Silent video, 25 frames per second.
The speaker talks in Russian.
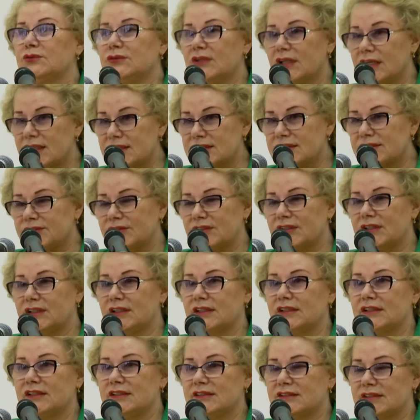нас в
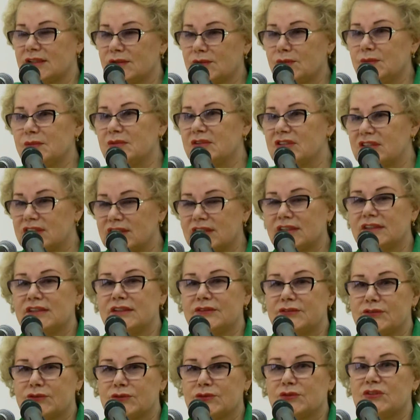Архангельской области
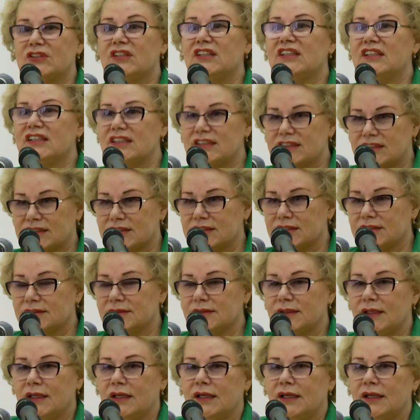это все есть.